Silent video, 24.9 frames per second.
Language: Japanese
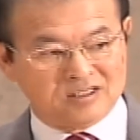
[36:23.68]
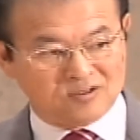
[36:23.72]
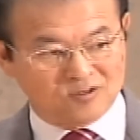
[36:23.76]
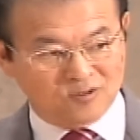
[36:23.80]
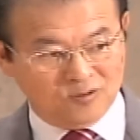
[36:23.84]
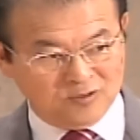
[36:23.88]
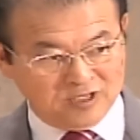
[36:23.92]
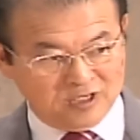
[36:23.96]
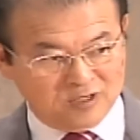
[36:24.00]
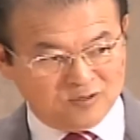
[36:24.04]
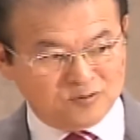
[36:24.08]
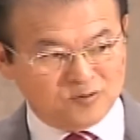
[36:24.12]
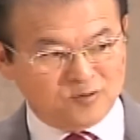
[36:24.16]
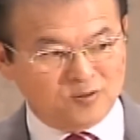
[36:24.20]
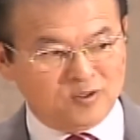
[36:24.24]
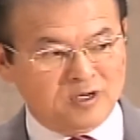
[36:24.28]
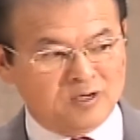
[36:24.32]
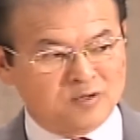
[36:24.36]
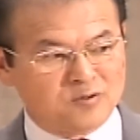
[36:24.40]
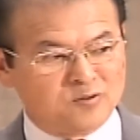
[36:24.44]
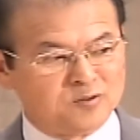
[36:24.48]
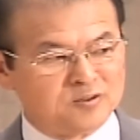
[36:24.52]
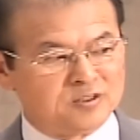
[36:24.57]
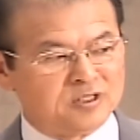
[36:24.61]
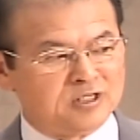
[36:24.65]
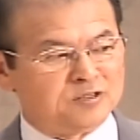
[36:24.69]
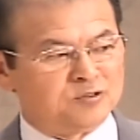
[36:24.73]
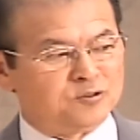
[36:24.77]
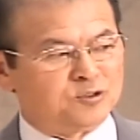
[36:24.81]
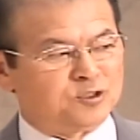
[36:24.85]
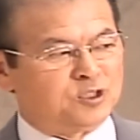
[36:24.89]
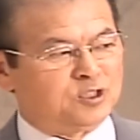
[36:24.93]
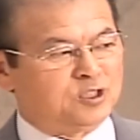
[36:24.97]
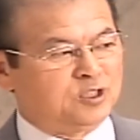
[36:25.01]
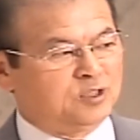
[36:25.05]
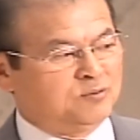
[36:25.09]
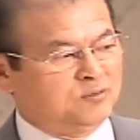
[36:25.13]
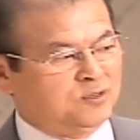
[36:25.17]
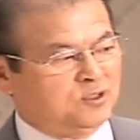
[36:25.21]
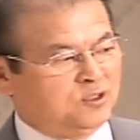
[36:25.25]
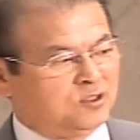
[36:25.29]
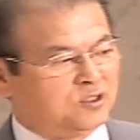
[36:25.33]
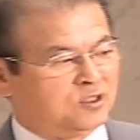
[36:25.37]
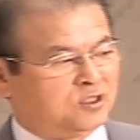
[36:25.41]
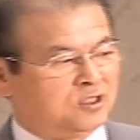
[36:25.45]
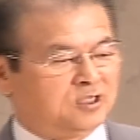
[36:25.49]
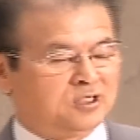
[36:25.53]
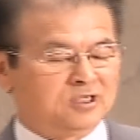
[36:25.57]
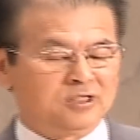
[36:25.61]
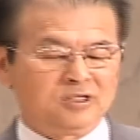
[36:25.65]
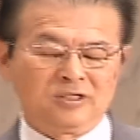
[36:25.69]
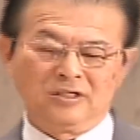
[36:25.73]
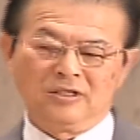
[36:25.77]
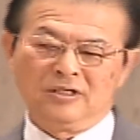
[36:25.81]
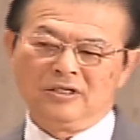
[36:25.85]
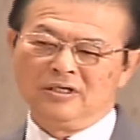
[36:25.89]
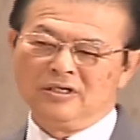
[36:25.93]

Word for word: どんなことが起こったとしても、